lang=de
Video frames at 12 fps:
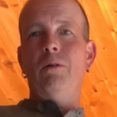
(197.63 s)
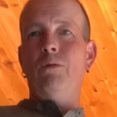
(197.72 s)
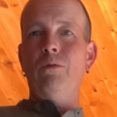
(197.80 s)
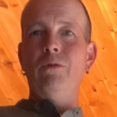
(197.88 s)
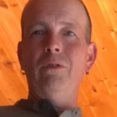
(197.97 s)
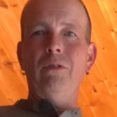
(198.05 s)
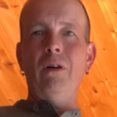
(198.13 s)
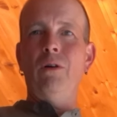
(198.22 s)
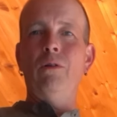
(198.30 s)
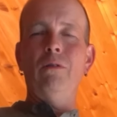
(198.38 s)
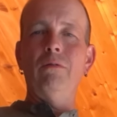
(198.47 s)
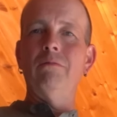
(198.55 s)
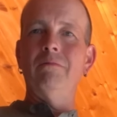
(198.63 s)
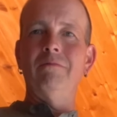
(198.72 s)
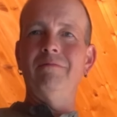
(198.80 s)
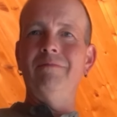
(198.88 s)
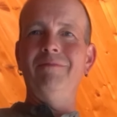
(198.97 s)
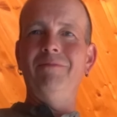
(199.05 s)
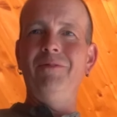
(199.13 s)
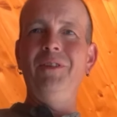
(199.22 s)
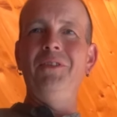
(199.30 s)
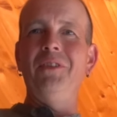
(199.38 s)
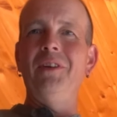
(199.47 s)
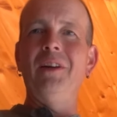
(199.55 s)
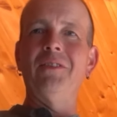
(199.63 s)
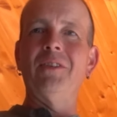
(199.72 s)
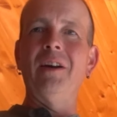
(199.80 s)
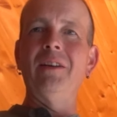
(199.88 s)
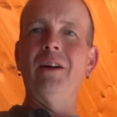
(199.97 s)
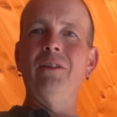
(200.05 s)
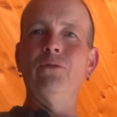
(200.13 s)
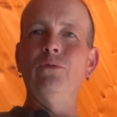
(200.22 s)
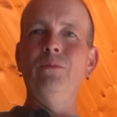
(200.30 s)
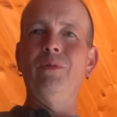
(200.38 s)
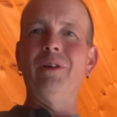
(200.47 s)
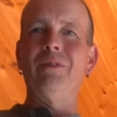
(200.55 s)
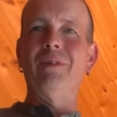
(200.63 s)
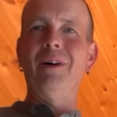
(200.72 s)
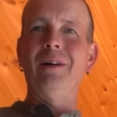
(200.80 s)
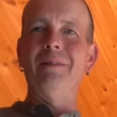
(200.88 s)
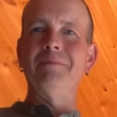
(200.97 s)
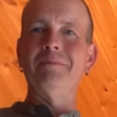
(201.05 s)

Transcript: Und auch, wie es in der Zeit halt so üblich war.